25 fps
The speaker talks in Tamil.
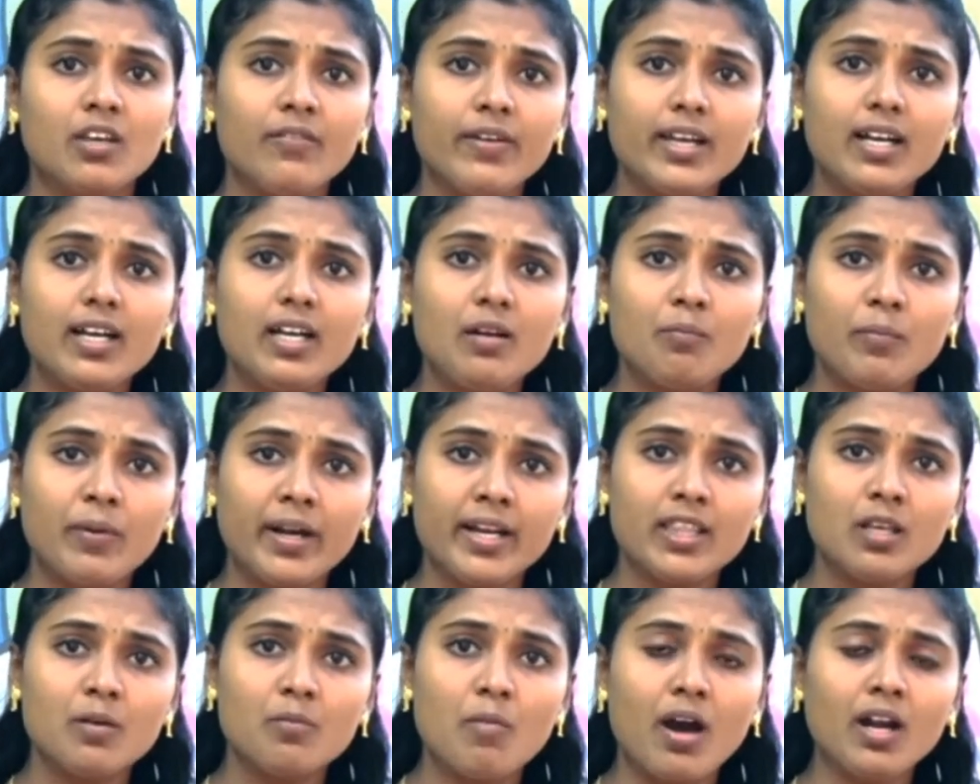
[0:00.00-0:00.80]
இவைகள்
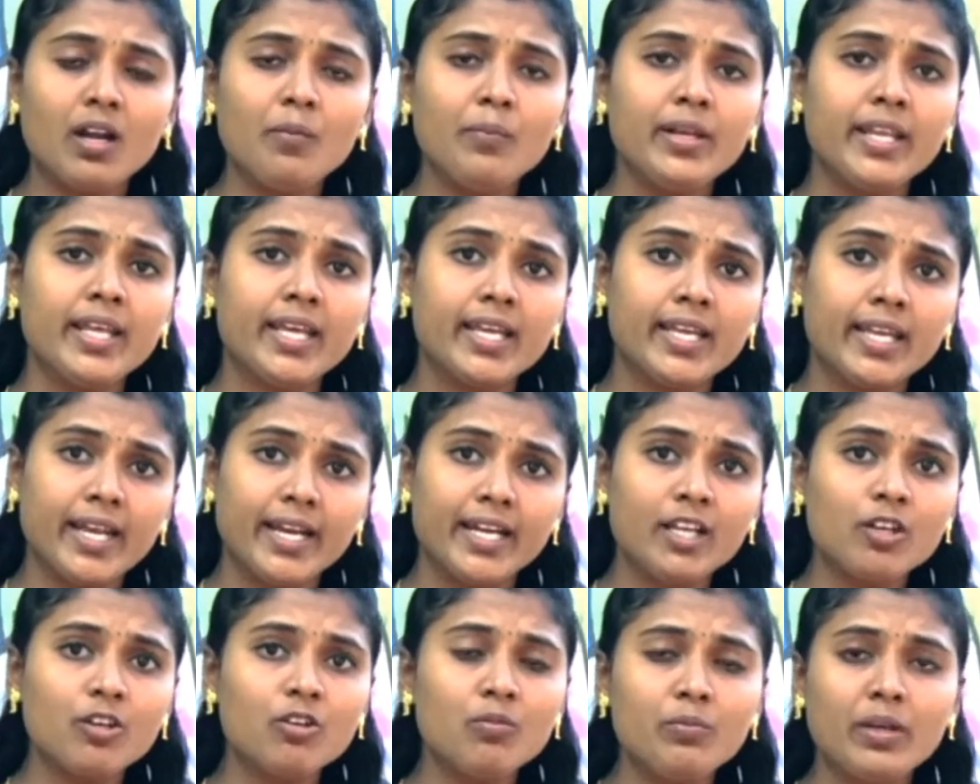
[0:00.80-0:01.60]
மனித மாண்பினை
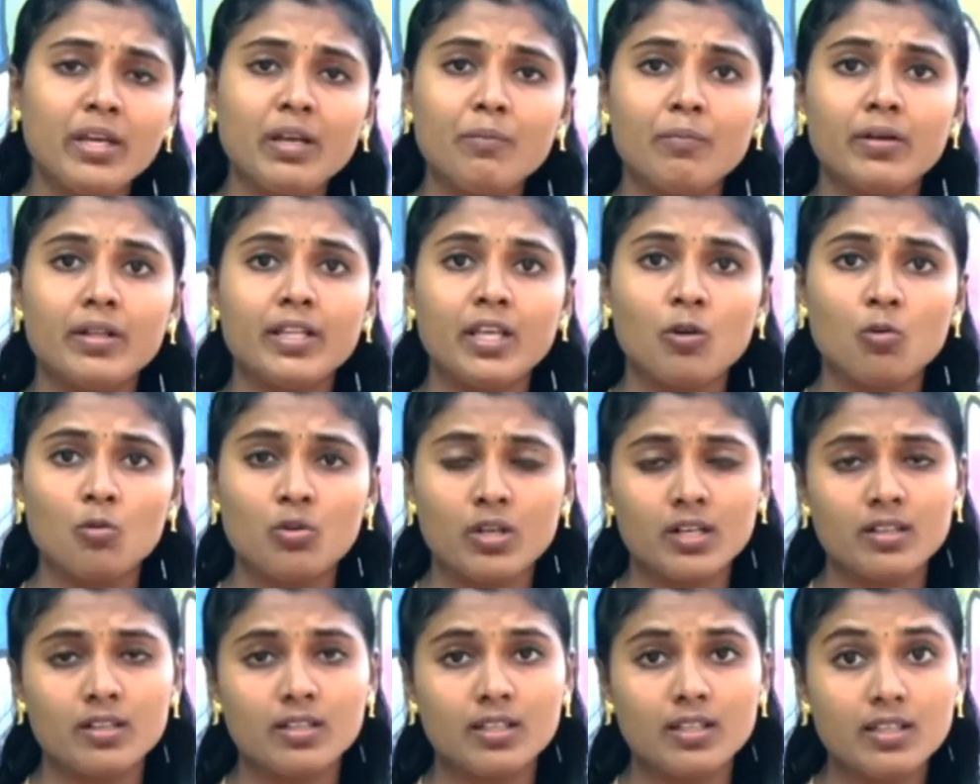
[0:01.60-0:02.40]
கெடுக்கும் என்பதை
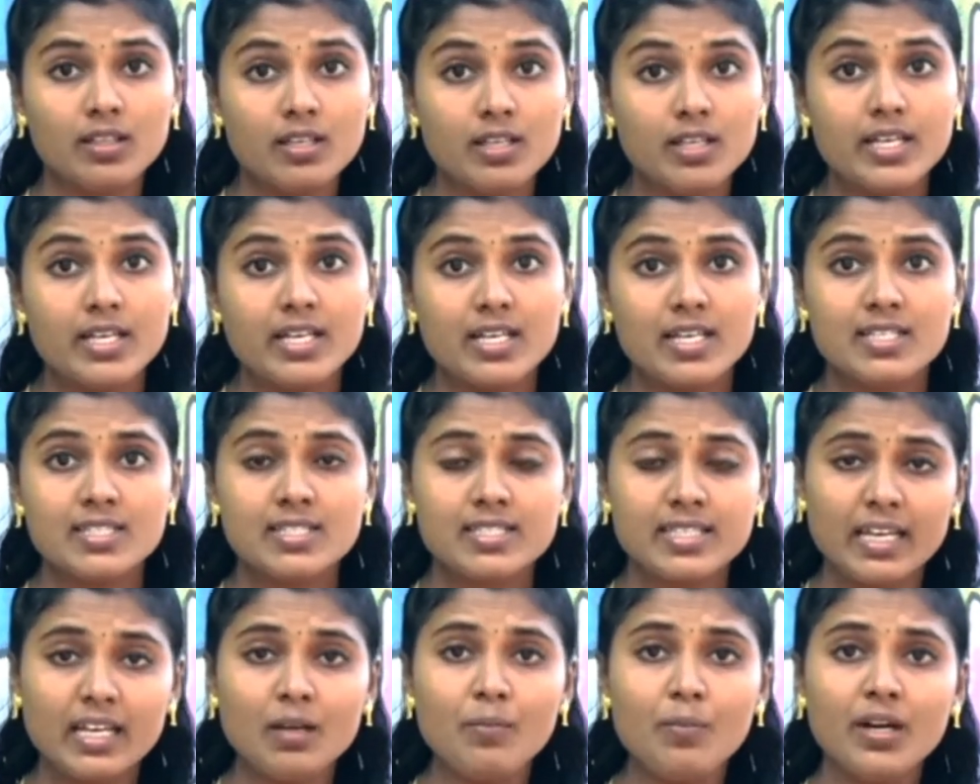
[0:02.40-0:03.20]
உணர்ந்து
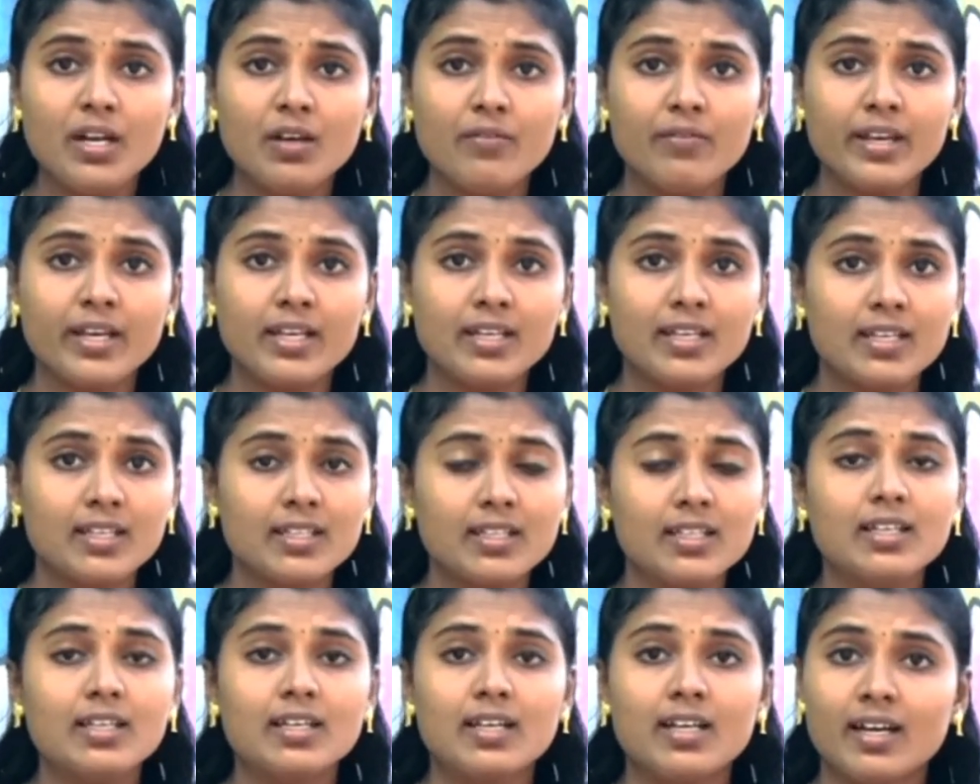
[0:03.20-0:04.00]
செயல்பட
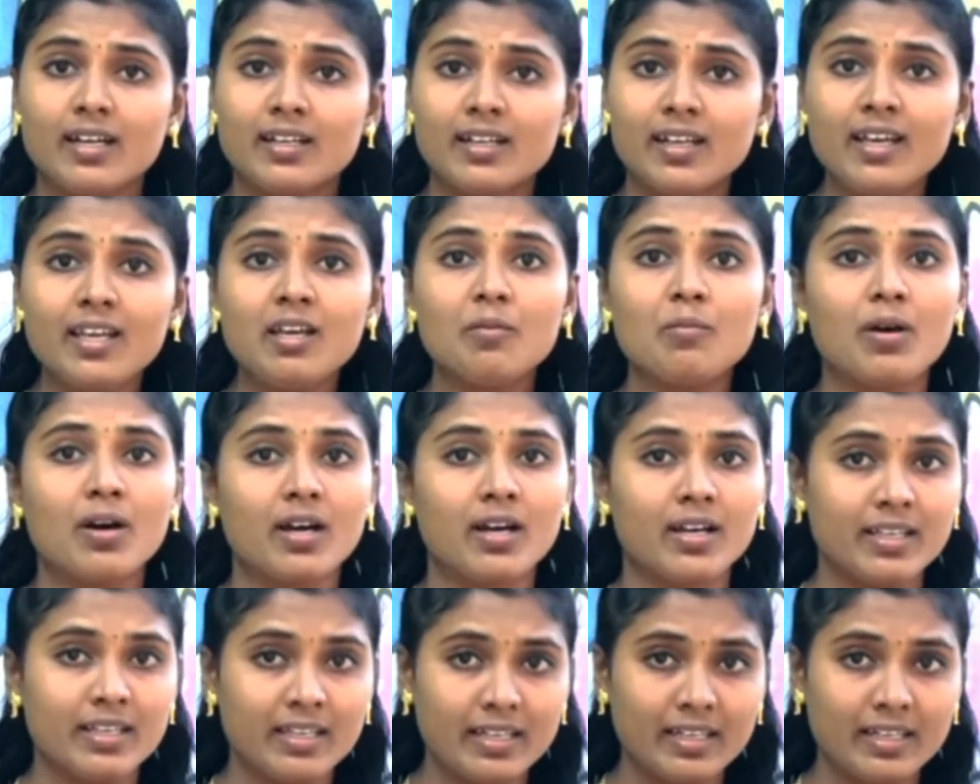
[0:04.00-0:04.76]
வேண்டியது கட்டாயமாக